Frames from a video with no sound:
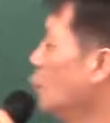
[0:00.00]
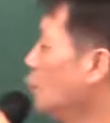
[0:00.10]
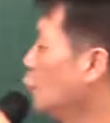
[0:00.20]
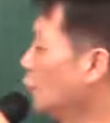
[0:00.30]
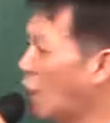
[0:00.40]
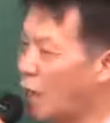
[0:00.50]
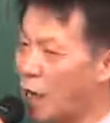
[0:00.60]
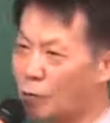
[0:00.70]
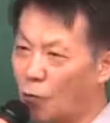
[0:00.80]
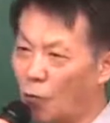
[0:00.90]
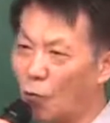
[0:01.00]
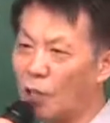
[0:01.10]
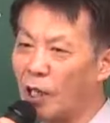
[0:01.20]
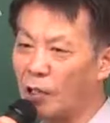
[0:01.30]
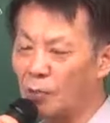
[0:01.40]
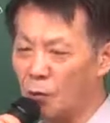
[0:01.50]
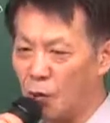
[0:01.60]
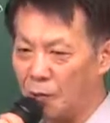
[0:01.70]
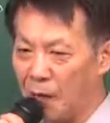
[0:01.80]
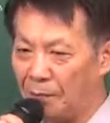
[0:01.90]
중개계약서 공개의무
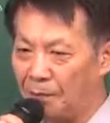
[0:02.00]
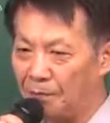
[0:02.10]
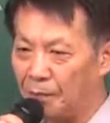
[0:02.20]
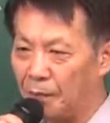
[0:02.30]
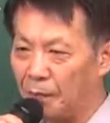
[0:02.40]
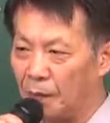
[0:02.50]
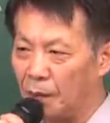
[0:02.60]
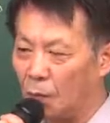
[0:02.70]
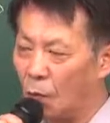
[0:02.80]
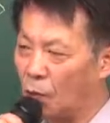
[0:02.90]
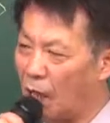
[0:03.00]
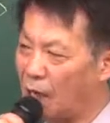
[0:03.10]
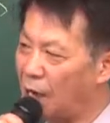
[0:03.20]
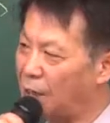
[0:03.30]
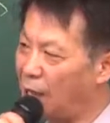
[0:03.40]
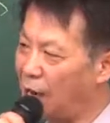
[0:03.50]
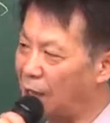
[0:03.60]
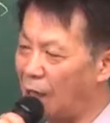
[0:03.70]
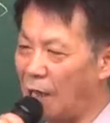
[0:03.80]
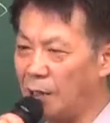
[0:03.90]
위반, 공개하려는데 안
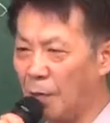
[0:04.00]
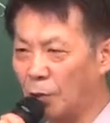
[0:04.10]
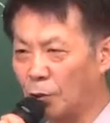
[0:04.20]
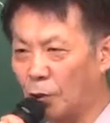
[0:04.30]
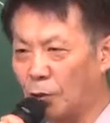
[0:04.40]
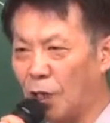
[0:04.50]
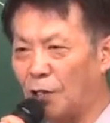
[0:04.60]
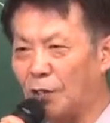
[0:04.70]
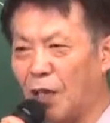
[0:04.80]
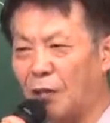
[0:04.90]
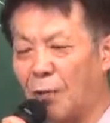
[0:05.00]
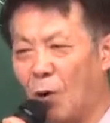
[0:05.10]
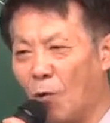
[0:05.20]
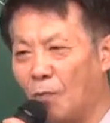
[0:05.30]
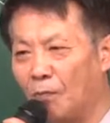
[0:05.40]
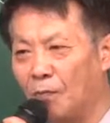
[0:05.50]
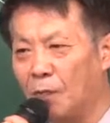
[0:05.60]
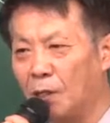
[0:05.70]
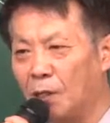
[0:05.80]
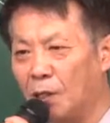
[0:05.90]
했다, 하지 말 것을 요청했는데 했다, 뭐?
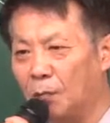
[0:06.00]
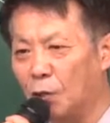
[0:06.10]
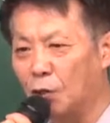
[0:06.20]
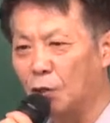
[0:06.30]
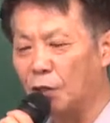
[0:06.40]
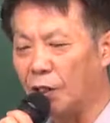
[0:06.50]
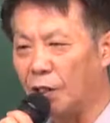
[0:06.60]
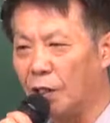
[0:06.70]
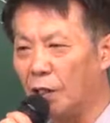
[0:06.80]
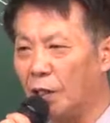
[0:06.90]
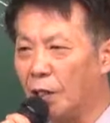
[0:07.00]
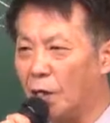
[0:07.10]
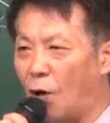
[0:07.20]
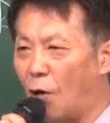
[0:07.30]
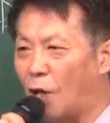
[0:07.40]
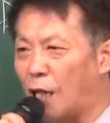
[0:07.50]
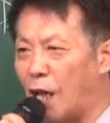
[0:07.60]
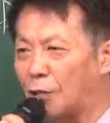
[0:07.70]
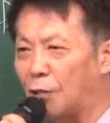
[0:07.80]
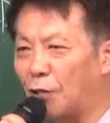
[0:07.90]
임등치.
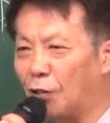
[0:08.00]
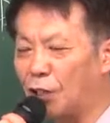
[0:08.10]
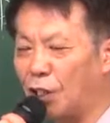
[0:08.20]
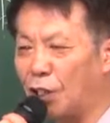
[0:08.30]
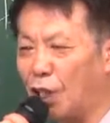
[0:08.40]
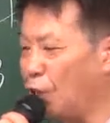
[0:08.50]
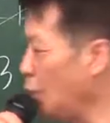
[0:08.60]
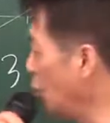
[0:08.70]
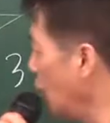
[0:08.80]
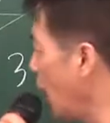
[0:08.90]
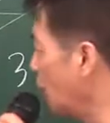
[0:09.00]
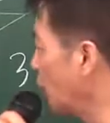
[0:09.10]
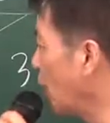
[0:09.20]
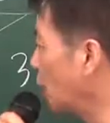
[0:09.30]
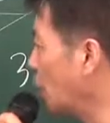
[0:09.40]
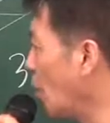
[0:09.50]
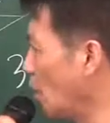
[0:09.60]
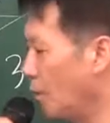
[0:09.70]
거래계약서 거짓기재, 이중계약서 작성,